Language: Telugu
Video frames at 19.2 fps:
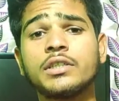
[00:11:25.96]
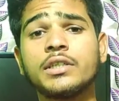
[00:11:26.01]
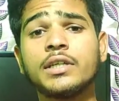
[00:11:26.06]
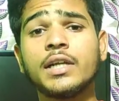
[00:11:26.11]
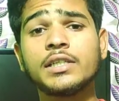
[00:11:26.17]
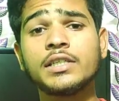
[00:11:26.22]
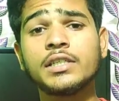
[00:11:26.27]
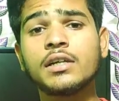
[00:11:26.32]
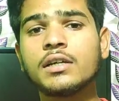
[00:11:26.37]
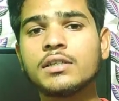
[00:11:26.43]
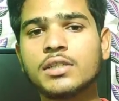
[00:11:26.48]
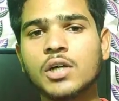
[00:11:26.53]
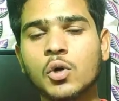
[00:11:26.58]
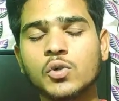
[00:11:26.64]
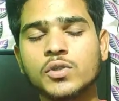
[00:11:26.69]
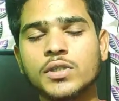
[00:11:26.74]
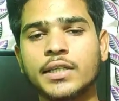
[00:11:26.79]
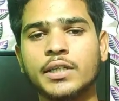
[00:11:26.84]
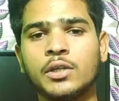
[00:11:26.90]
చిన్న చిన్న
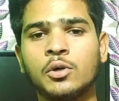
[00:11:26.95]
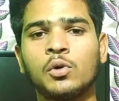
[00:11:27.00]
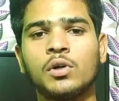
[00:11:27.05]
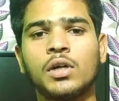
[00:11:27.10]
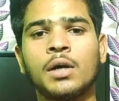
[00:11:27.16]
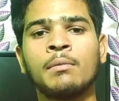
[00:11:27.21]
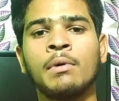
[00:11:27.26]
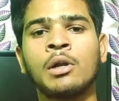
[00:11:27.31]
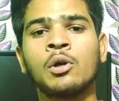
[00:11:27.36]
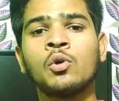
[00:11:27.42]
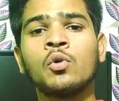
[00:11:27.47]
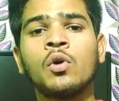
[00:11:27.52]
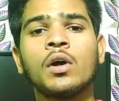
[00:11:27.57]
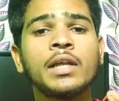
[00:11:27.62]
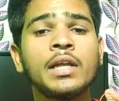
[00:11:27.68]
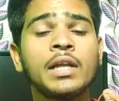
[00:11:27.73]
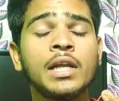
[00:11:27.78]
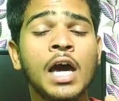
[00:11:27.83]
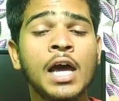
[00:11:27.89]
సౌండ్స్ అయితే ఉంటాయి మనకు
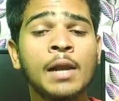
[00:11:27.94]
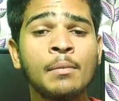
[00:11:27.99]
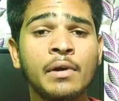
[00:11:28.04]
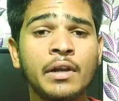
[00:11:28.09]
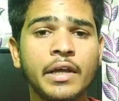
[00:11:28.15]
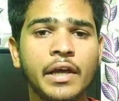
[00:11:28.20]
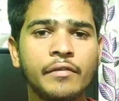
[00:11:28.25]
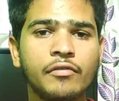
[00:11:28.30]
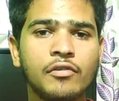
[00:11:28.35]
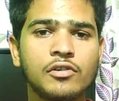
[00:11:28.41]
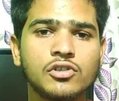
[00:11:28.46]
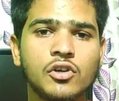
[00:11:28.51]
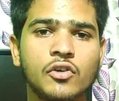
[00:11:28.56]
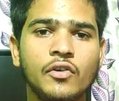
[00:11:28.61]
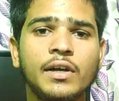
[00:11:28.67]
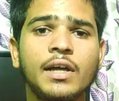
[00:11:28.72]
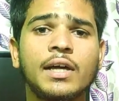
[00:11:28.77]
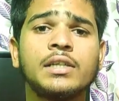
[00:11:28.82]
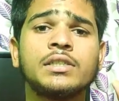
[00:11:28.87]
అదే నార్మల్ ఇయర్
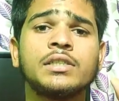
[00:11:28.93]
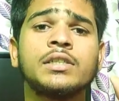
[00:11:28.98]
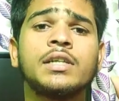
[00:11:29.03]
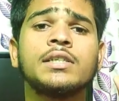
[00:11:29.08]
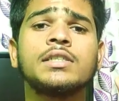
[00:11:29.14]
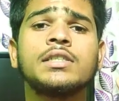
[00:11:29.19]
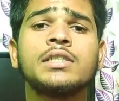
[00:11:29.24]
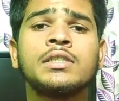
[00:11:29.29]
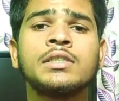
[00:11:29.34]
ఫోన్స్లో ఉంటే ఆ చిన్న